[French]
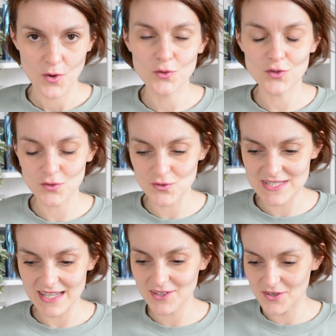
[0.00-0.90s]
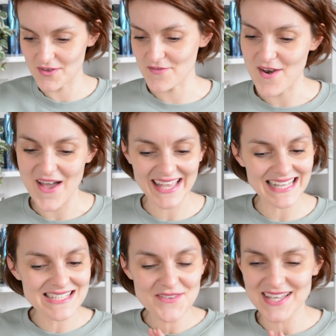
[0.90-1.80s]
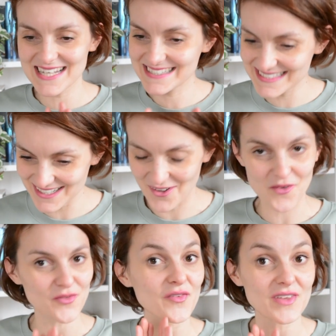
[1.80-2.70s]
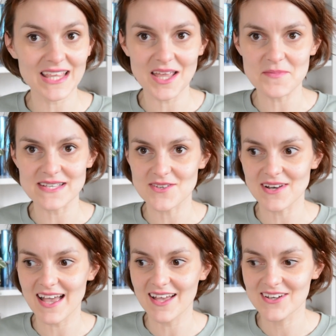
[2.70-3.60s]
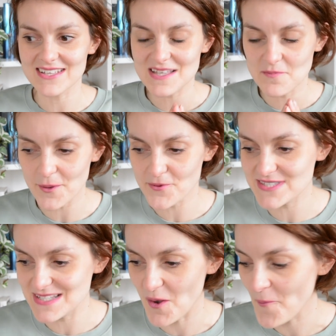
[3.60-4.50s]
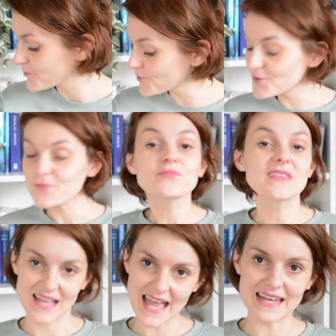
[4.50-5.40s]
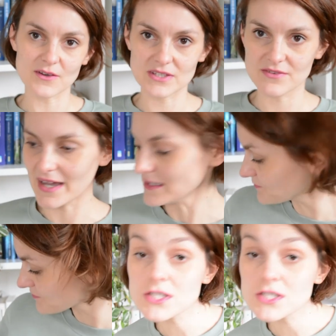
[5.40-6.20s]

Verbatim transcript: Autant te dire qu'il va falloir rectifier le tir en février parce que là, c'est pas possible. Bon, Allez, on y va.